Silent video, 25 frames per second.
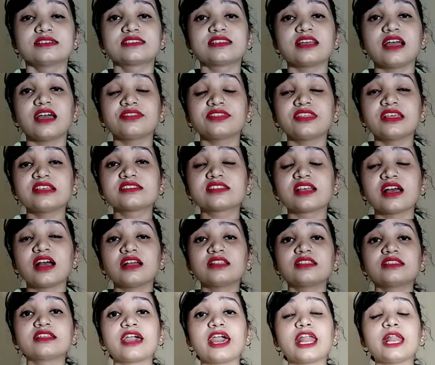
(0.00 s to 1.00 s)
साथ ही
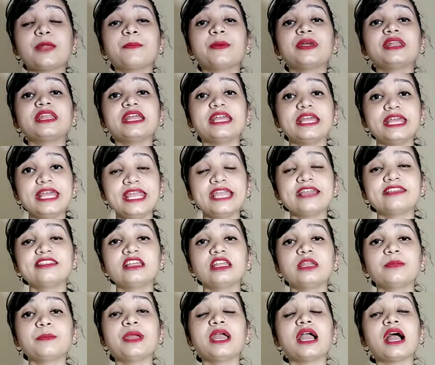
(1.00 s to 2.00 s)
साथ करीबन एक
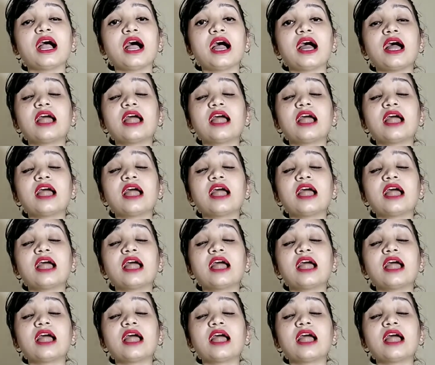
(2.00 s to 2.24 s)
दिन में